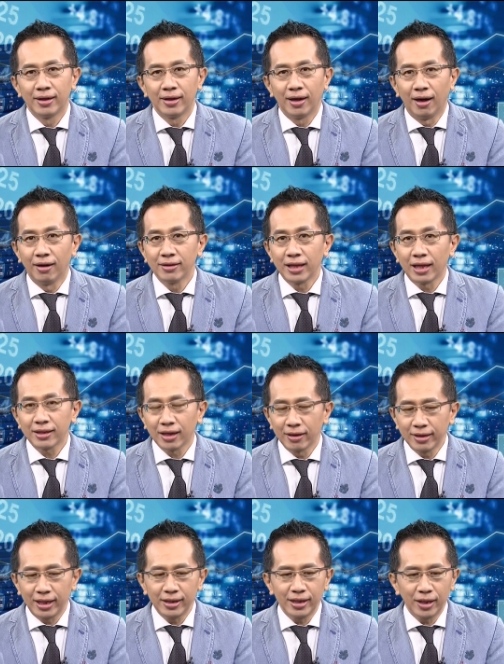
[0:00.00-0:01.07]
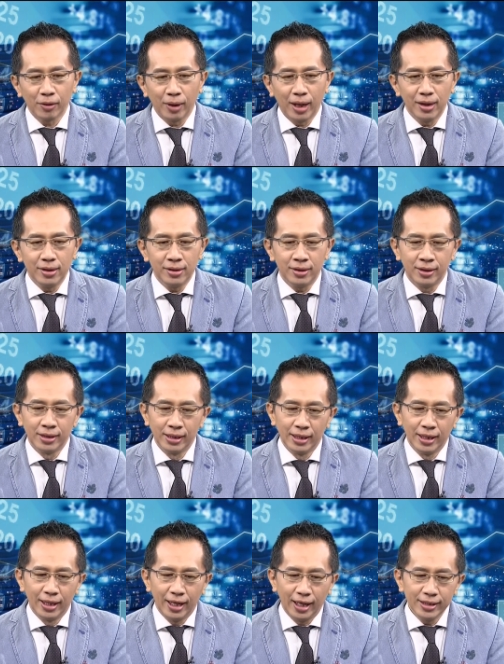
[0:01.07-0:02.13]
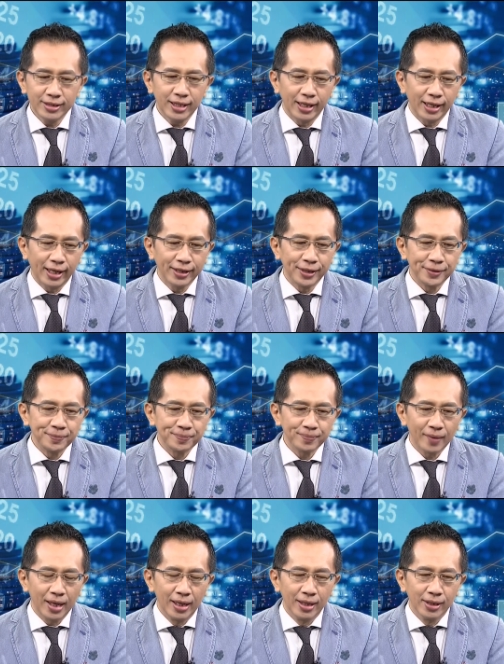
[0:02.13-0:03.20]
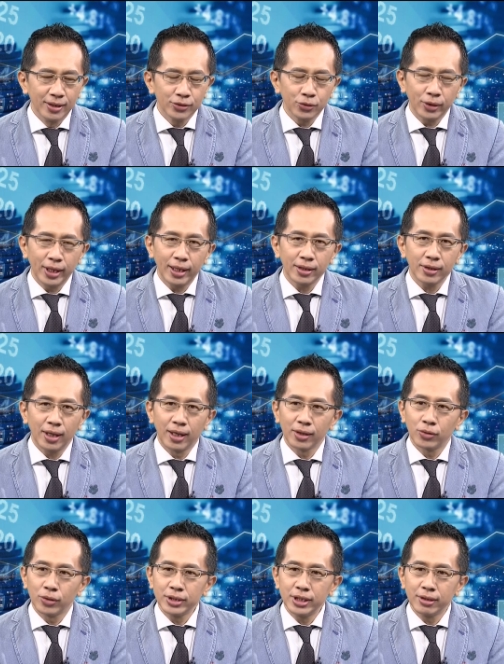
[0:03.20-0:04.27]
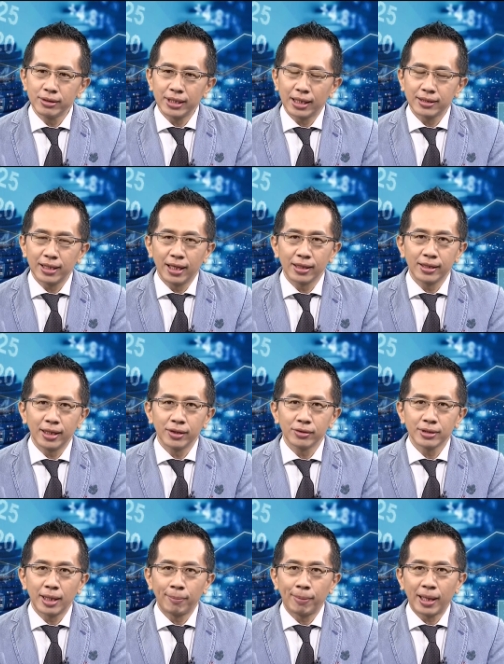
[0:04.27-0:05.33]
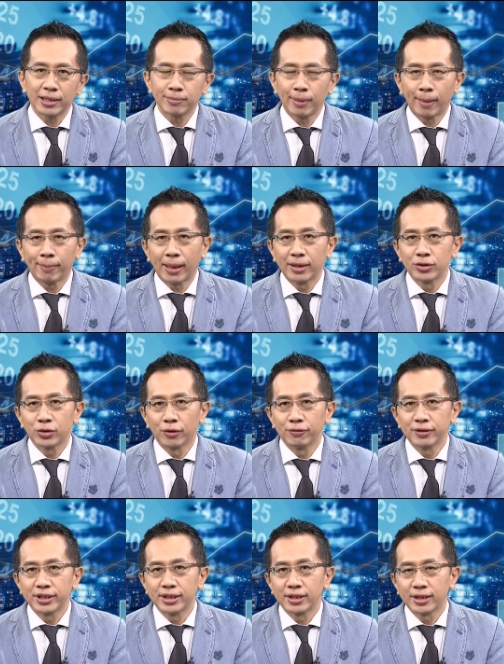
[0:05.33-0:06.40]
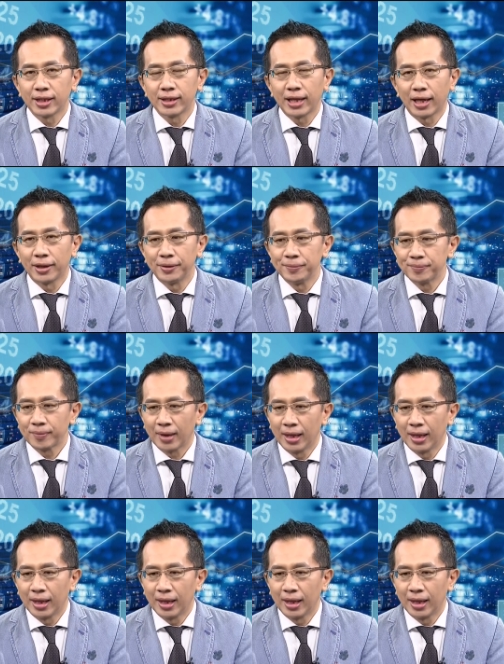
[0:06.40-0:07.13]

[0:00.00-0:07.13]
哦，那到年底的话，很显然的，昨天搞国际油价这两天都在八十八、八十九附近震荡哦。